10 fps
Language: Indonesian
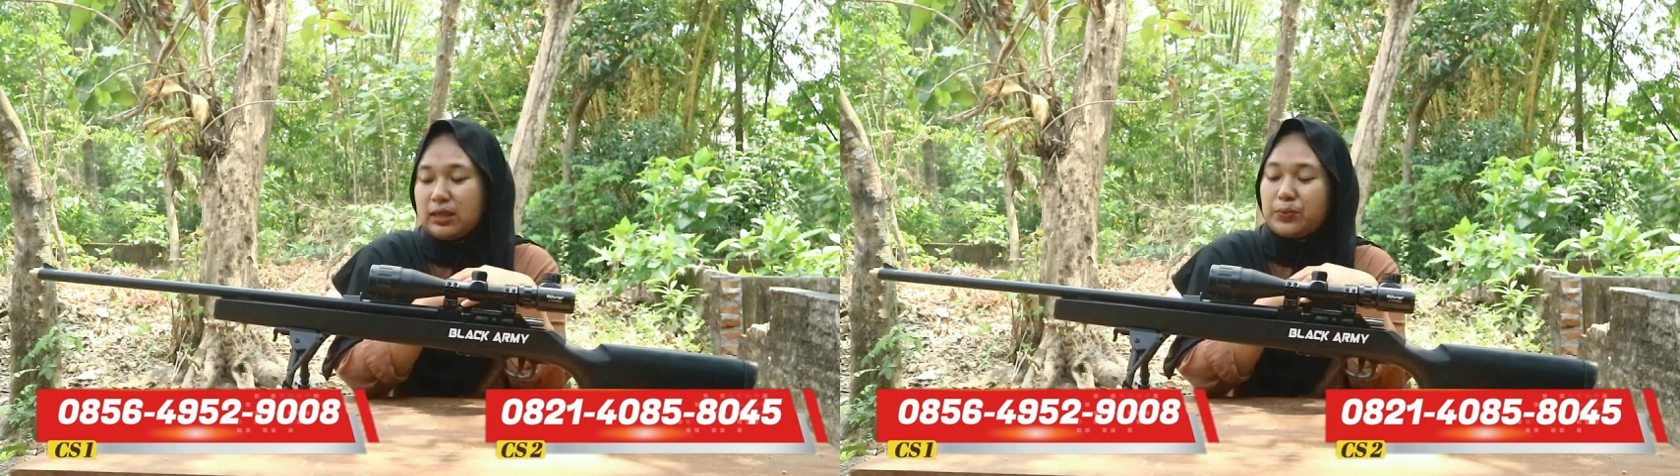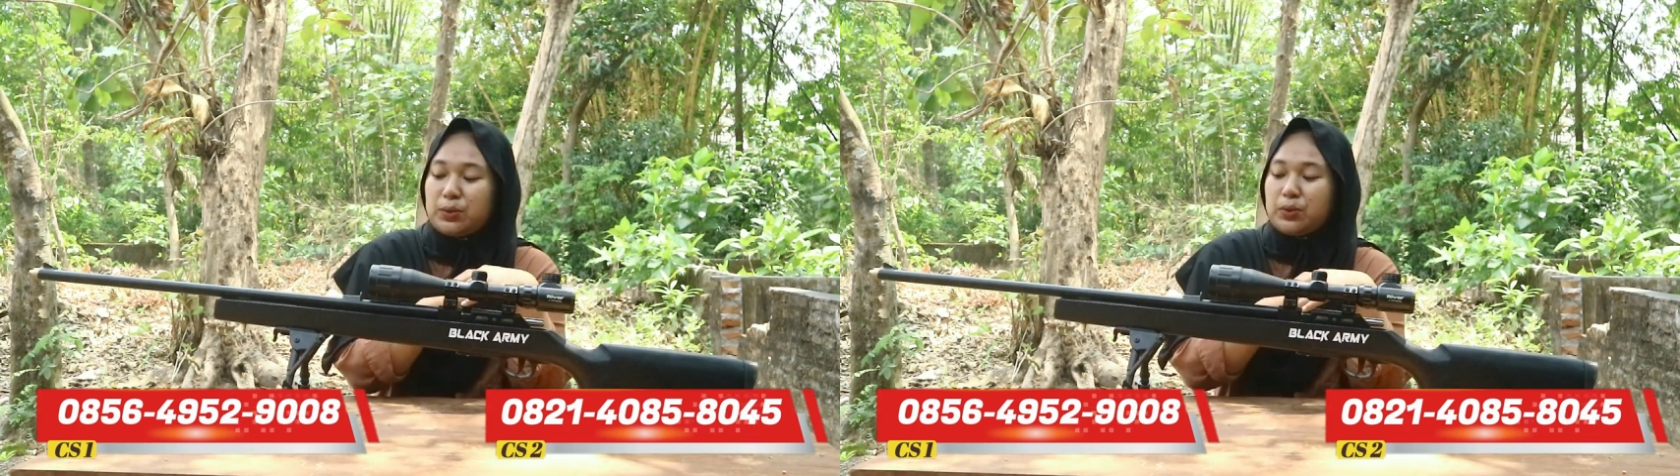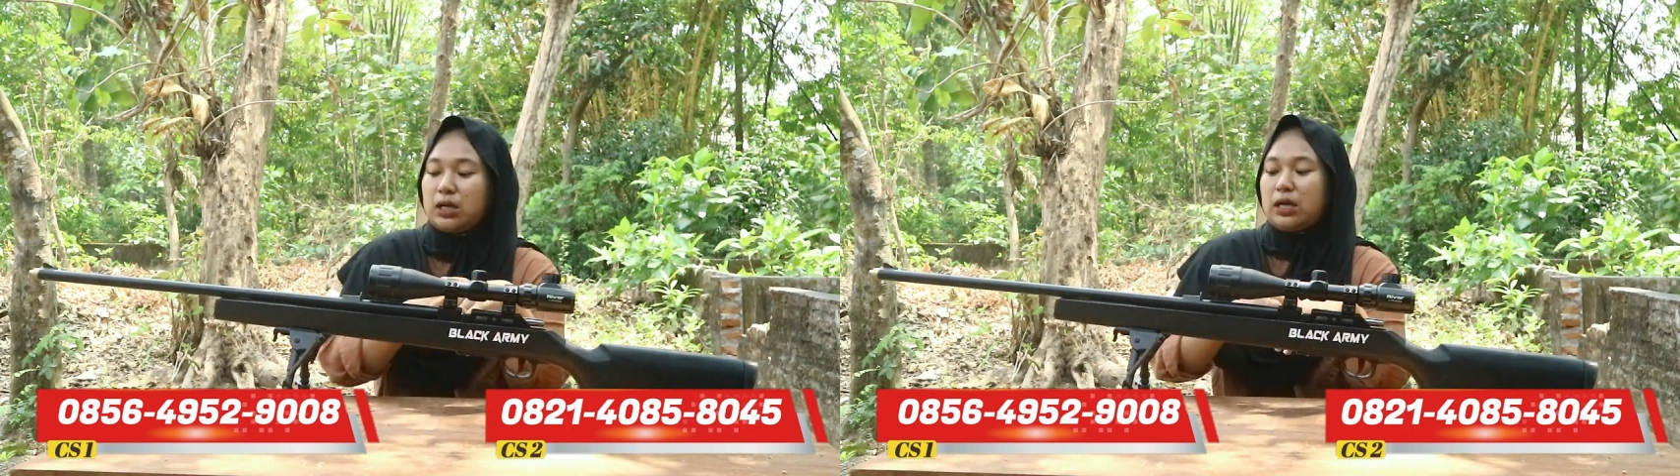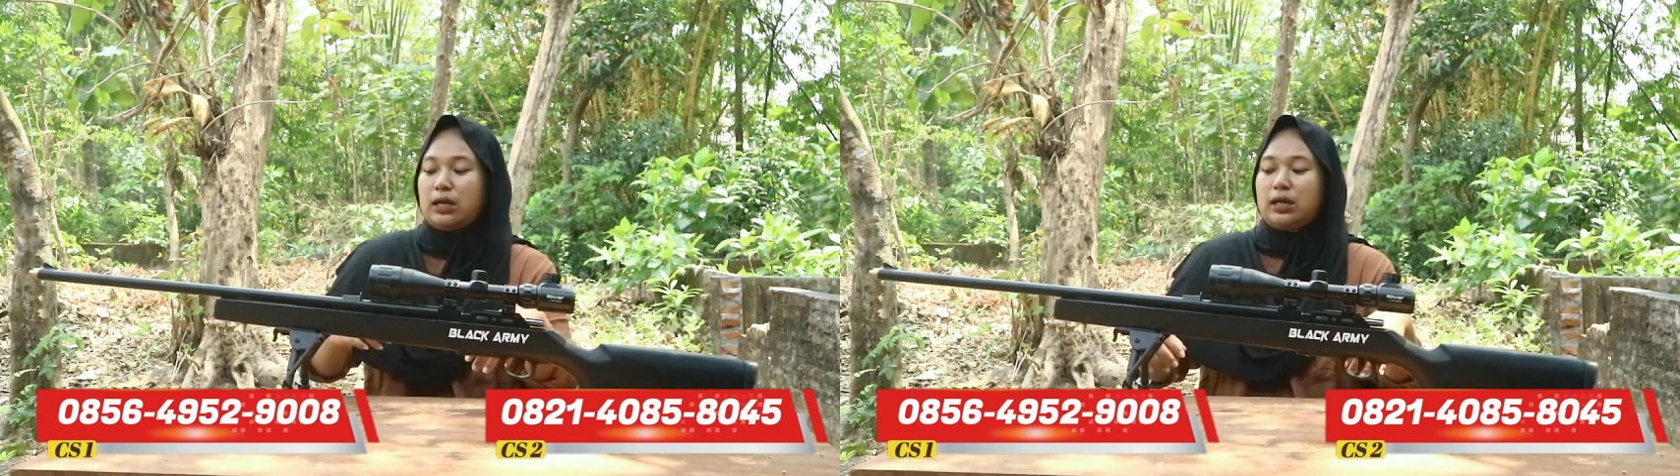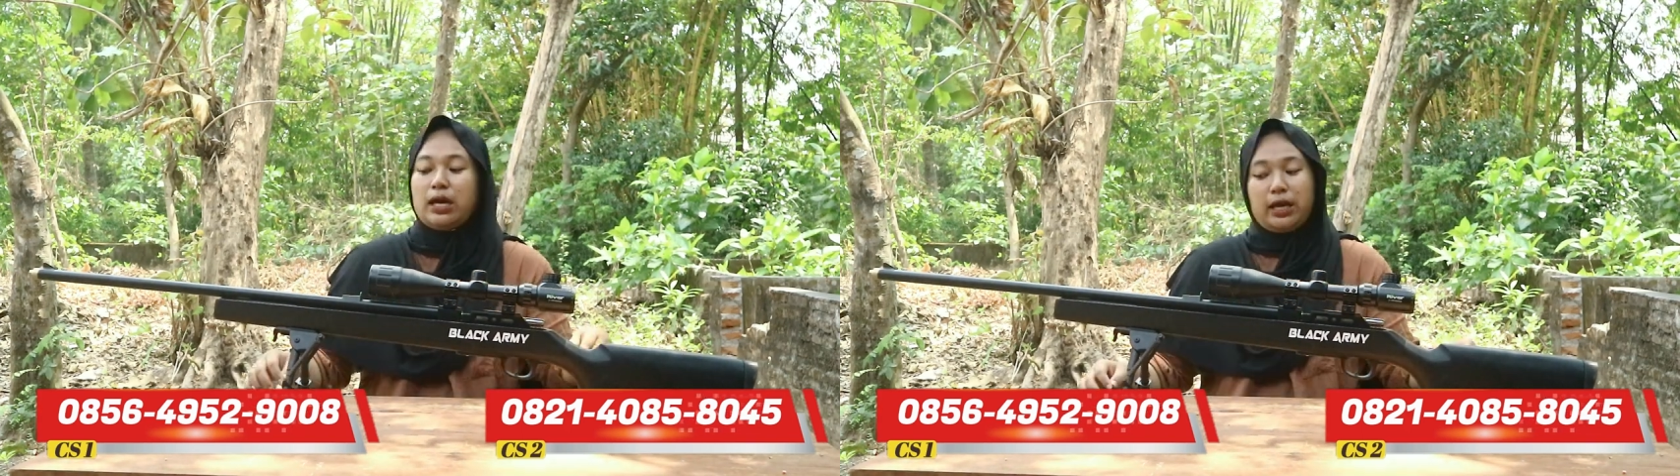teman-teman
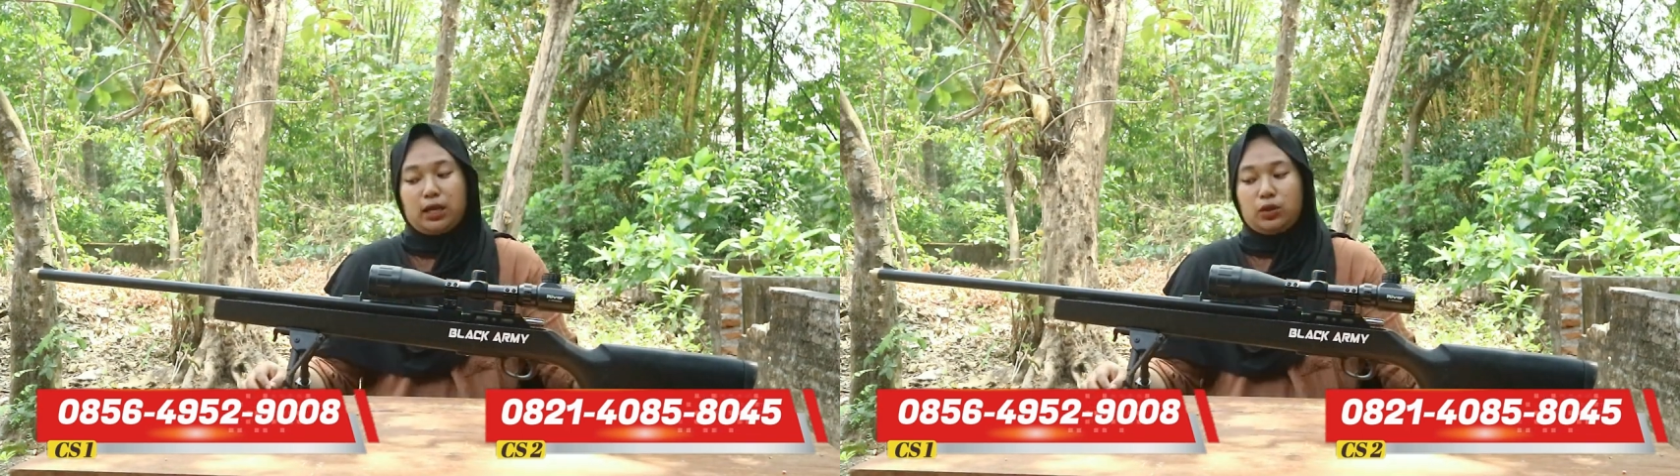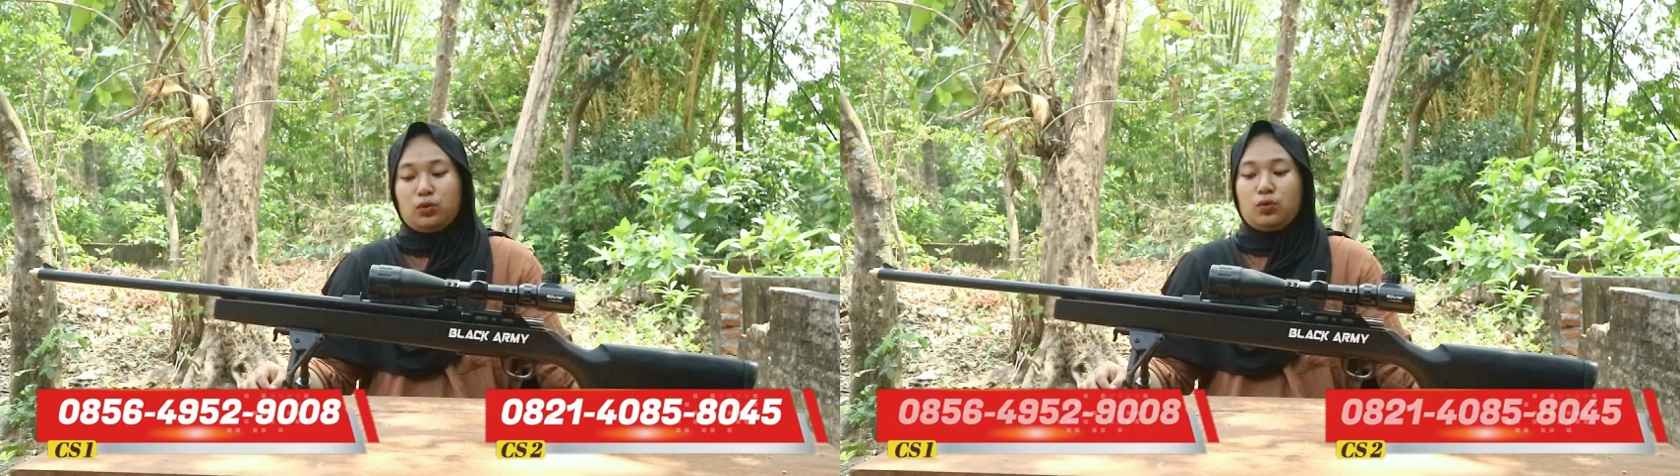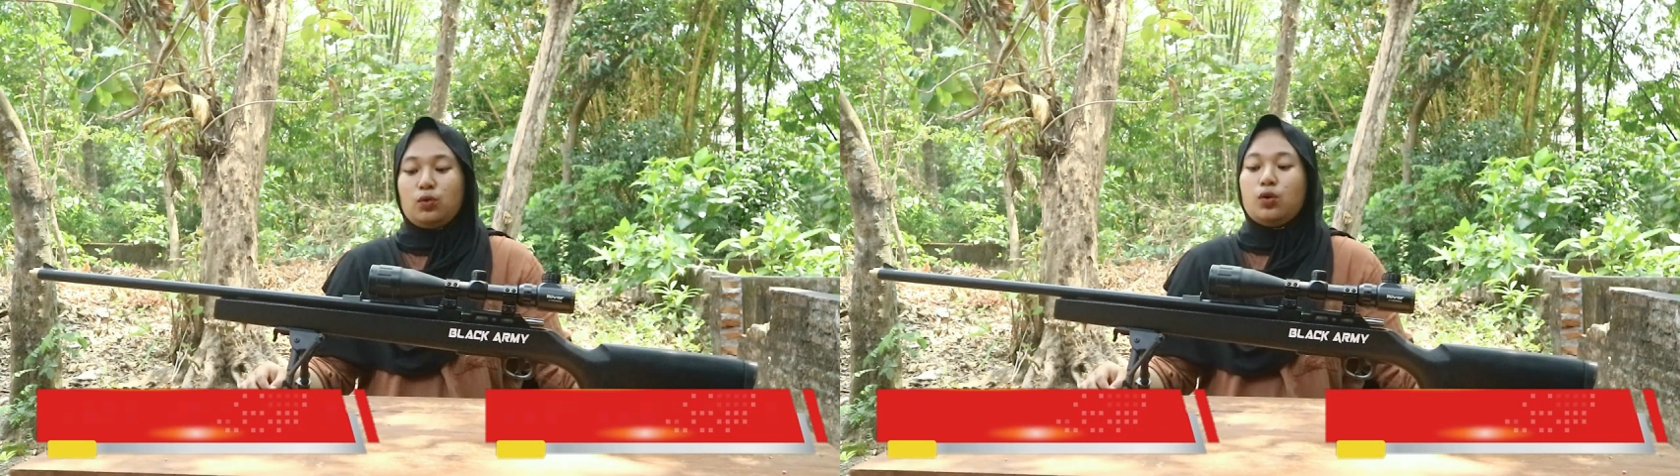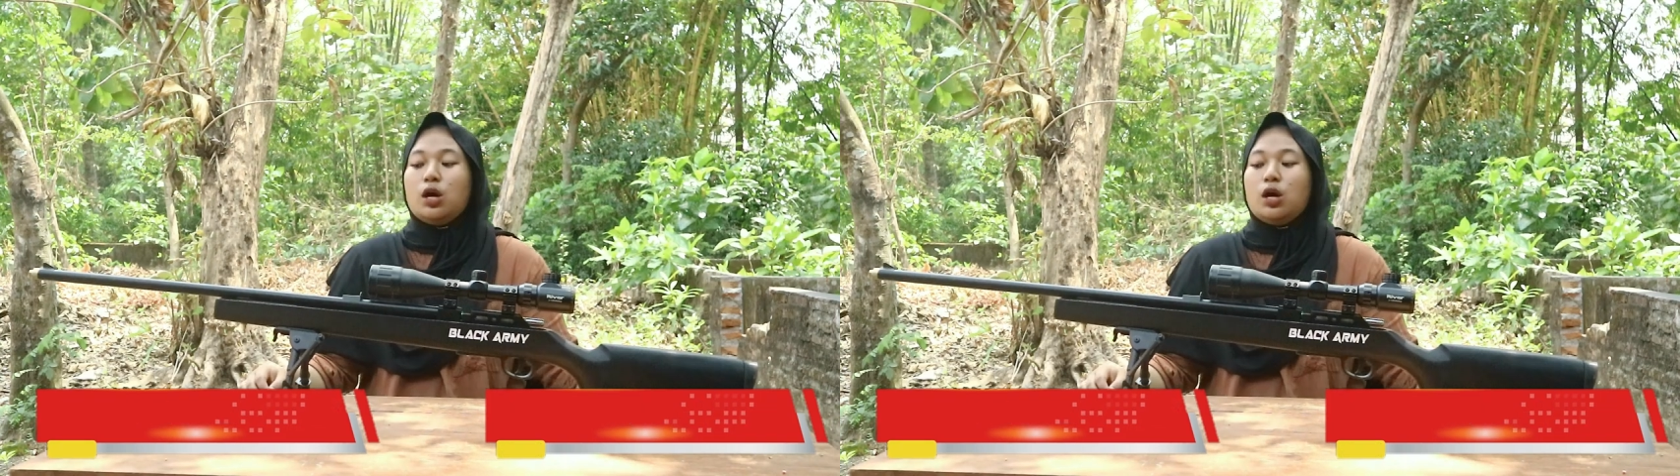kayak gitu